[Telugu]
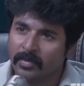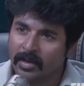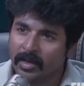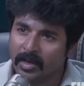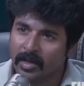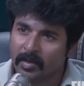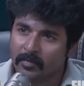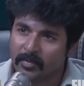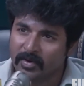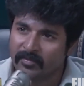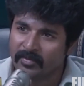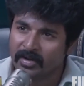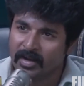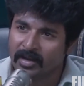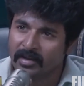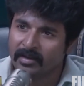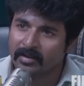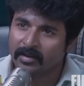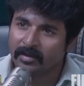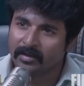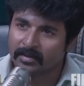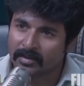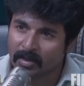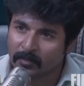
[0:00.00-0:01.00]
ఇకపై పనిలో
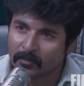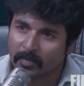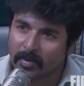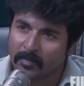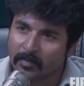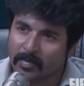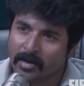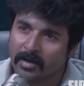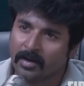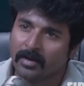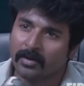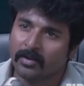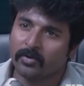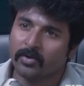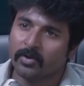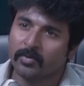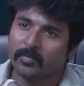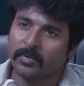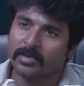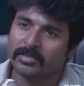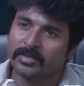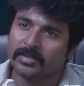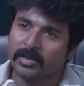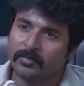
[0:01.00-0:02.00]
ఉన్న తప్పుని ప్రజలకి
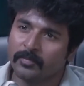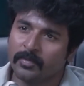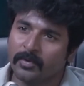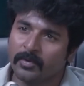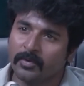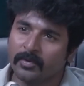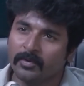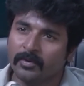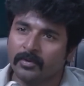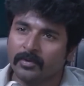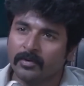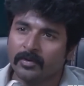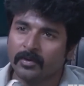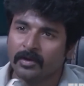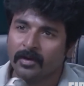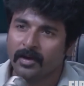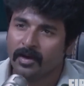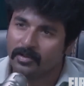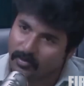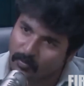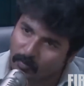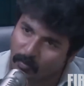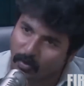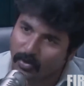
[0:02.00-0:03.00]
తీసుకెళ్లి చూపిద్దాం
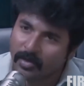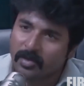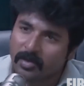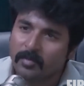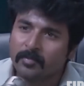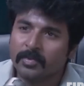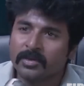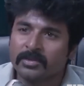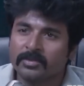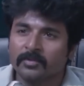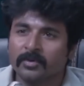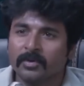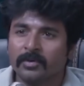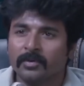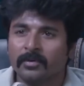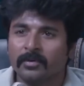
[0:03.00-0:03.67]
అందుకు పుకార్లు